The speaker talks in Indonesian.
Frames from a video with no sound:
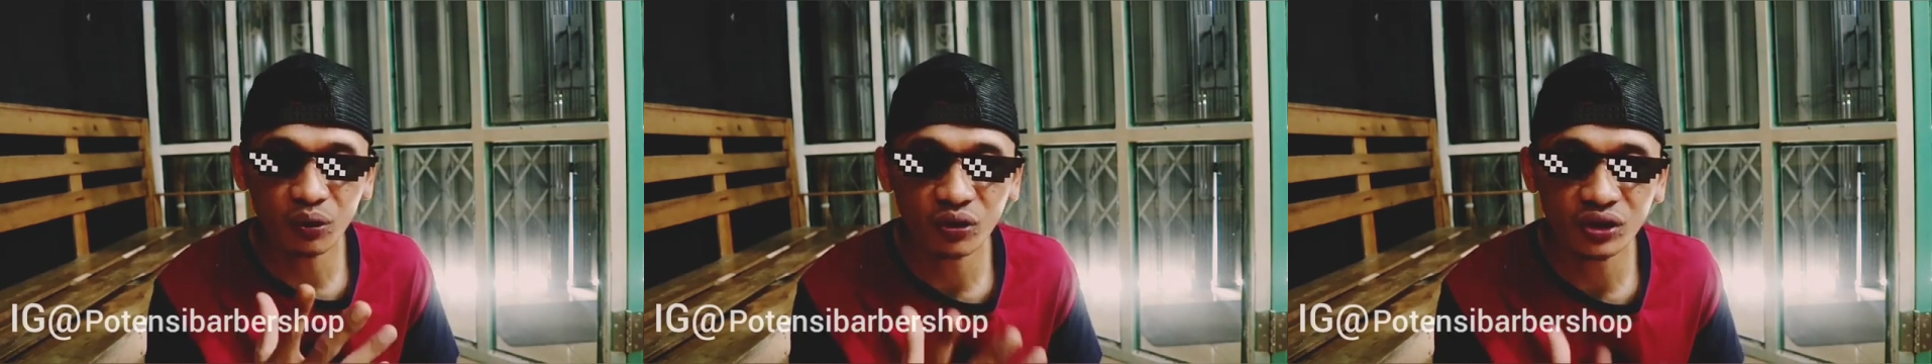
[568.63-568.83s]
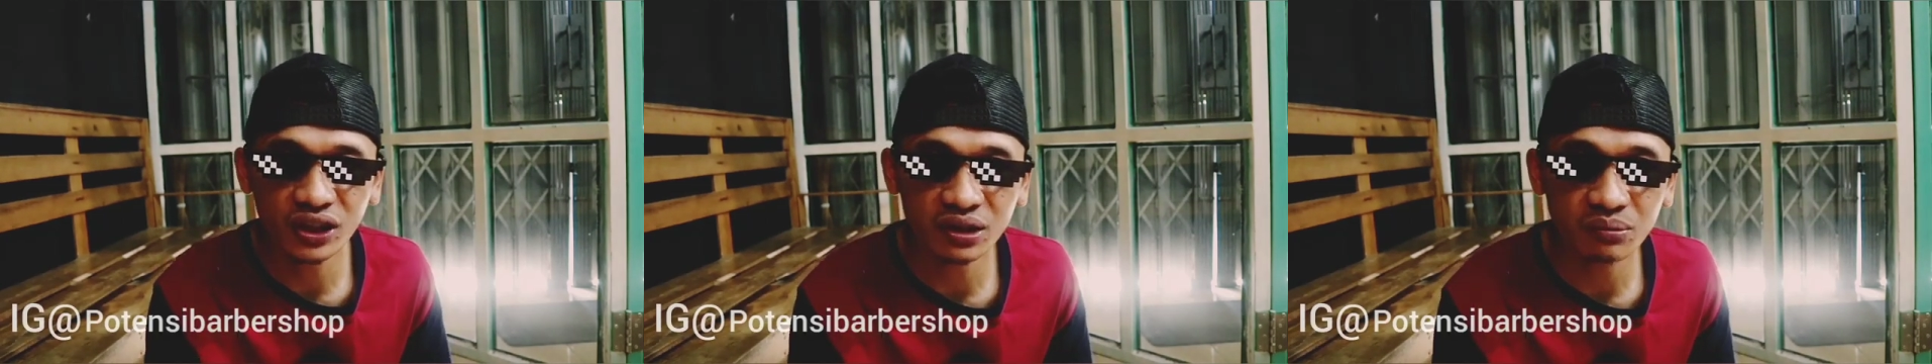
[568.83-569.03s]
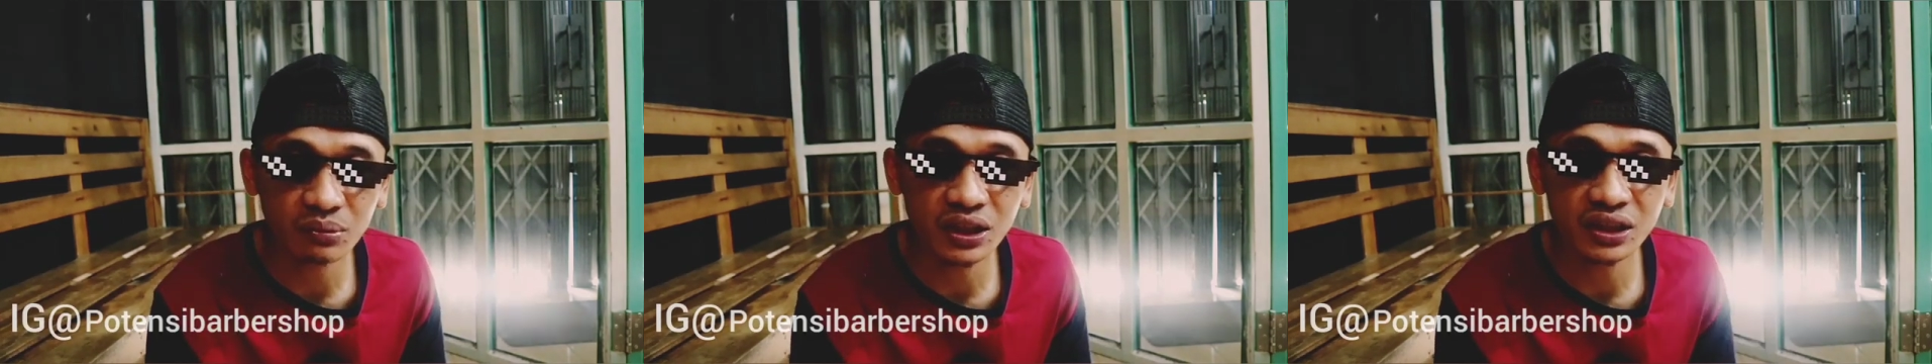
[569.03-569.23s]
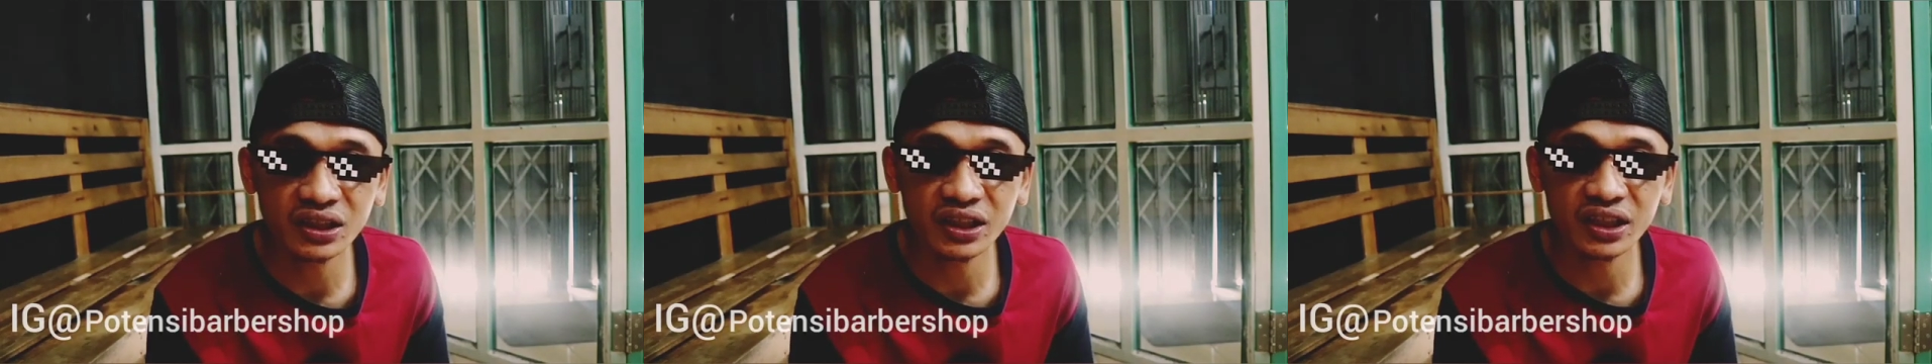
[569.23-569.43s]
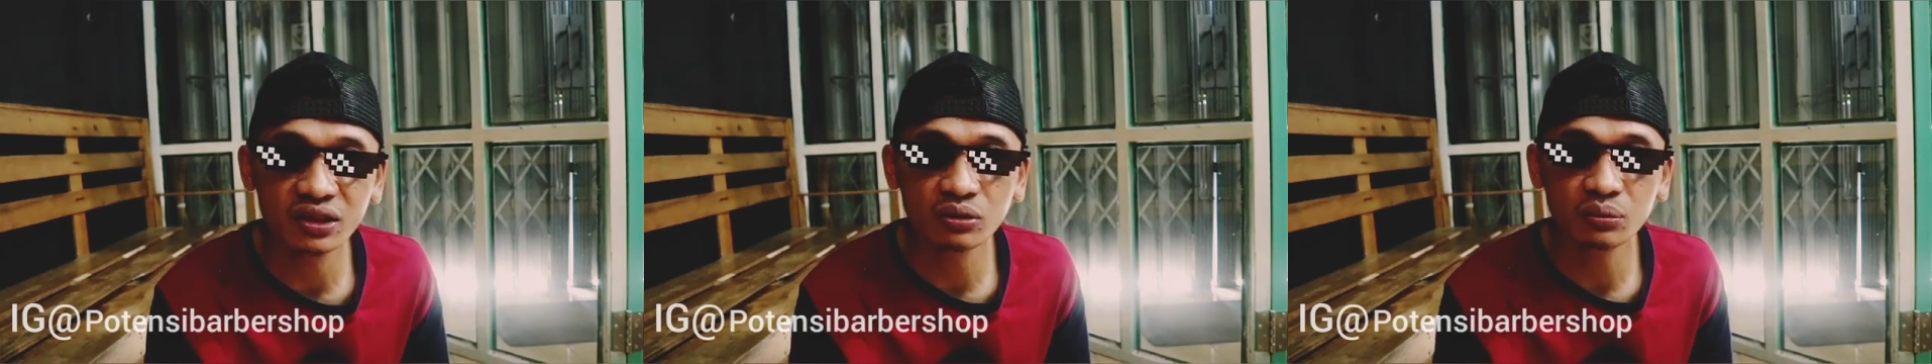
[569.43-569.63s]
proses
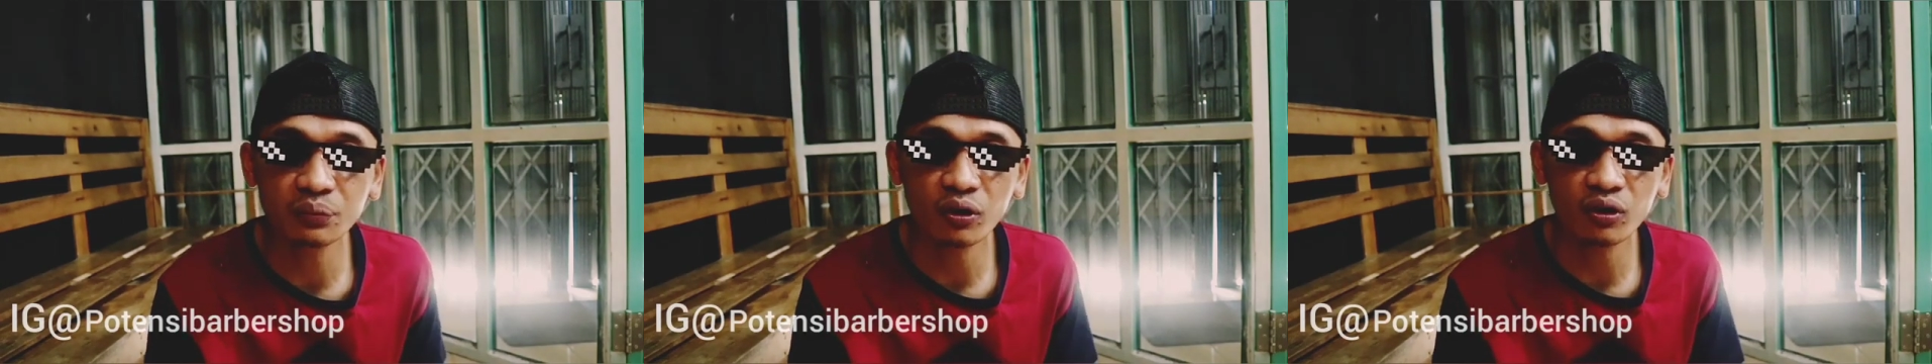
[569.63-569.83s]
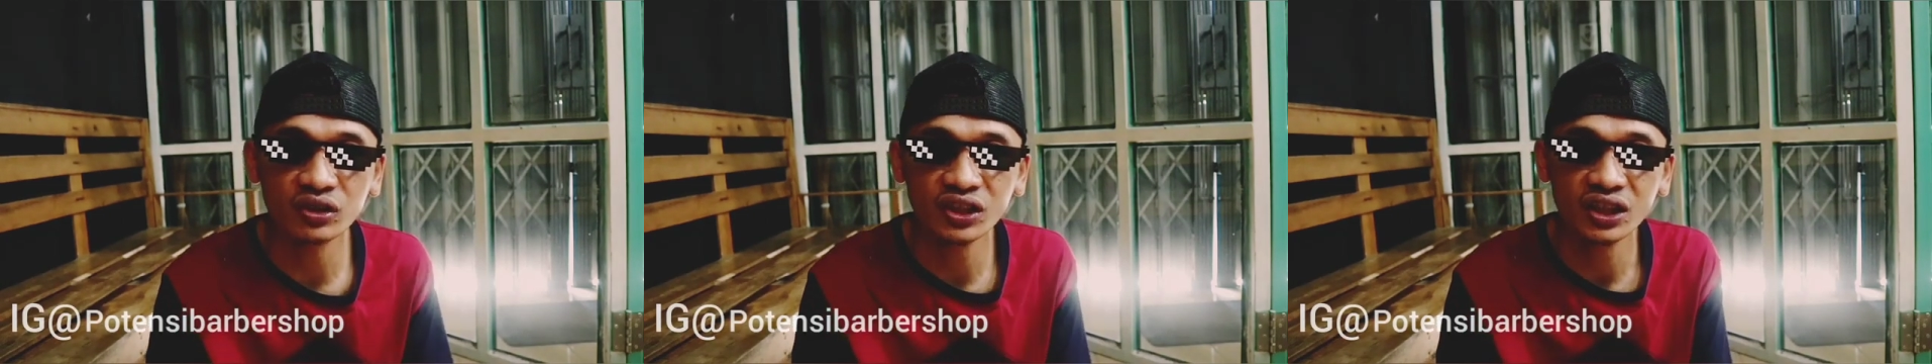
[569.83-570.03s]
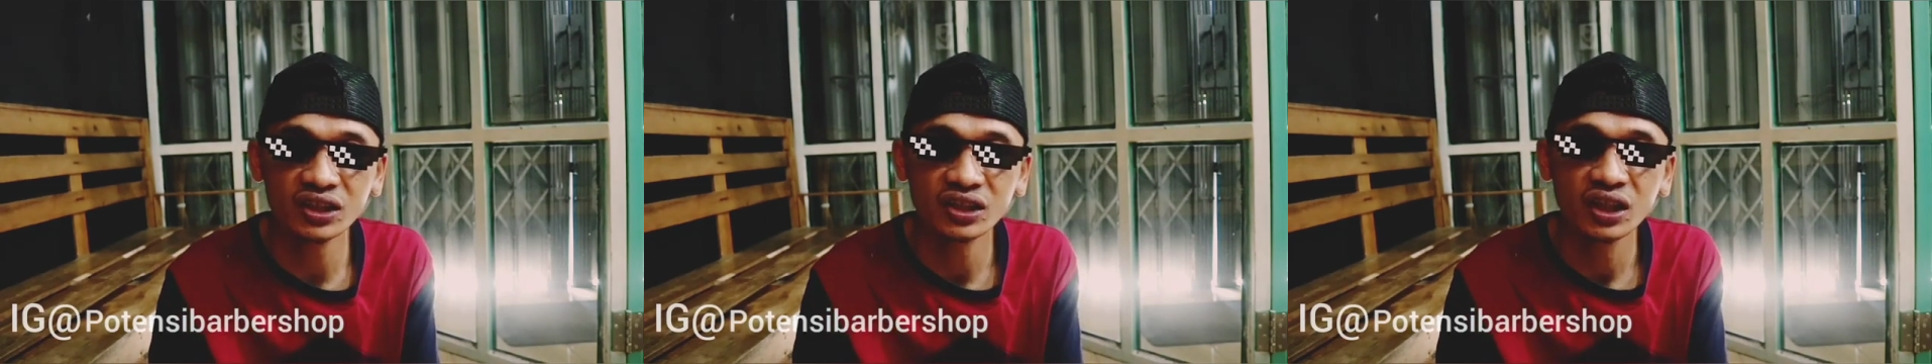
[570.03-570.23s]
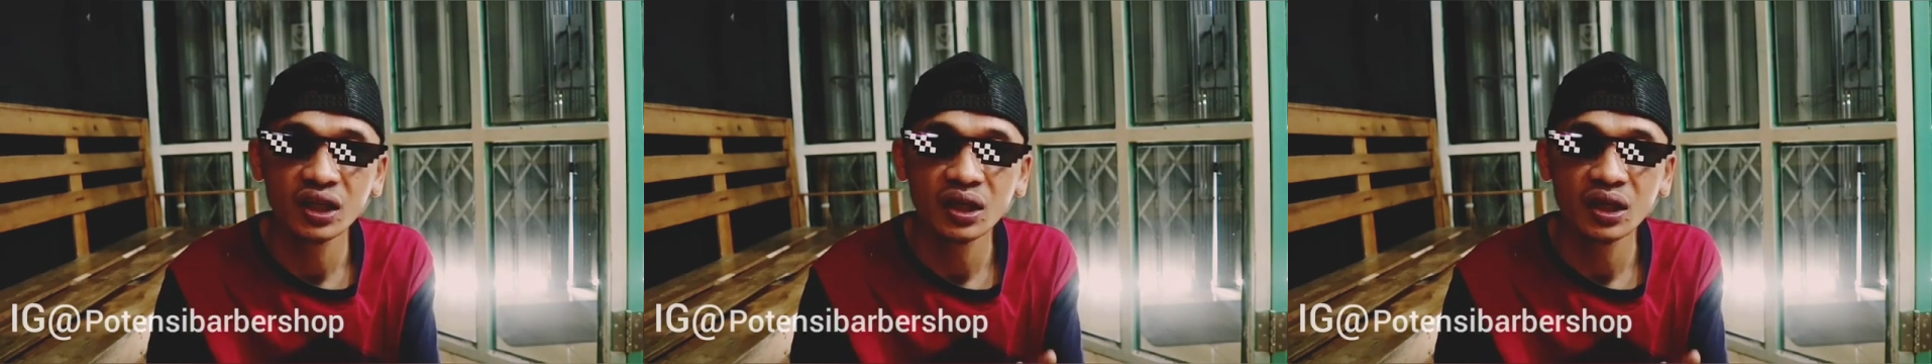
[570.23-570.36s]
bleaching itu proses